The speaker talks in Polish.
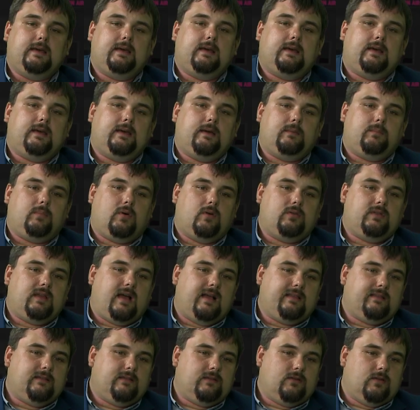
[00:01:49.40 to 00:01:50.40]
E,
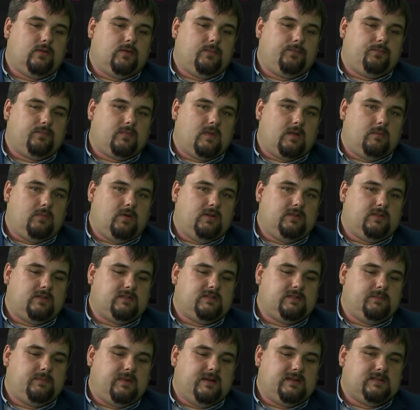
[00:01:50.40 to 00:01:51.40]
ponadto, moi
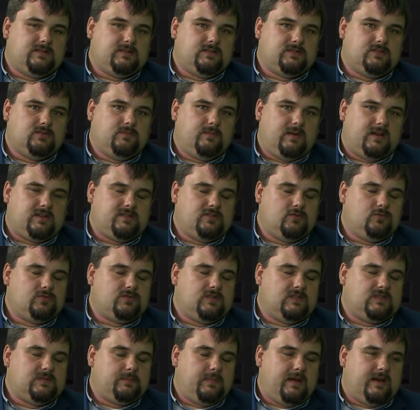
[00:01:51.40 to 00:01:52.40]
drodzy Państwo, jest bardzo
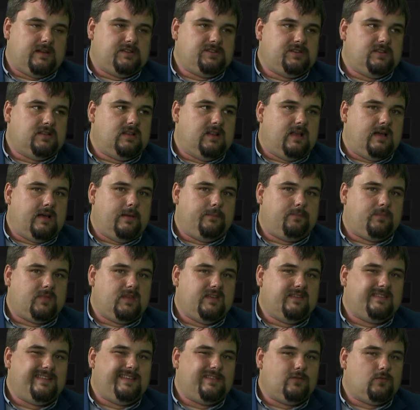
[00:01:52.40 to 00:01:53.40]
duże wsparcie dla
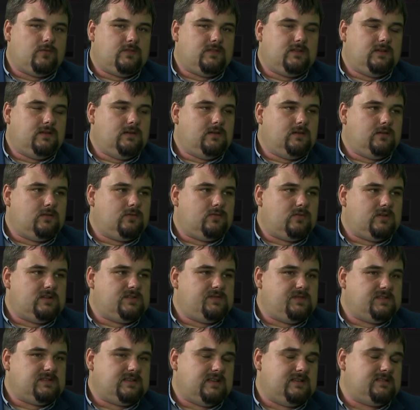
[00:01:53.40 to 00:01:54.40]
instytucji, które
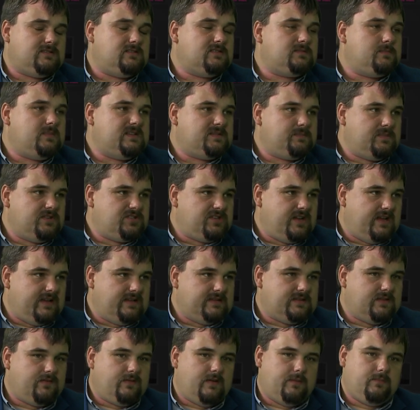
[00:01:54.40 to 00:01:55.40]
związane są z
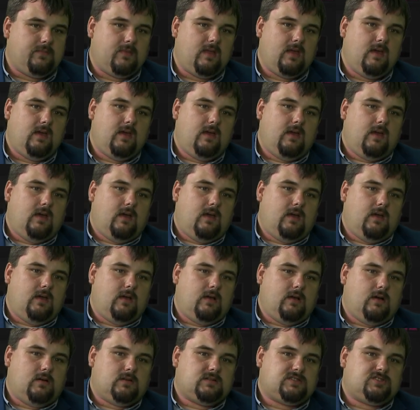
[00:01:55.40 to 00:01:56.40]
bezpieczeństwem.
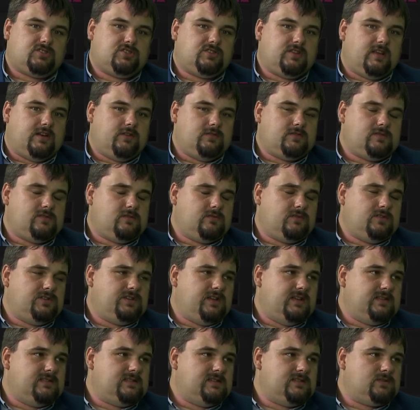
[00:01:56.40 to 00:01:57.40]
E, z 400
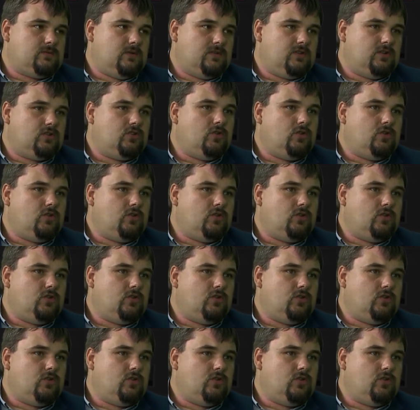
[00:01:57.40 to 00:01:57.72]
tysięcy złotych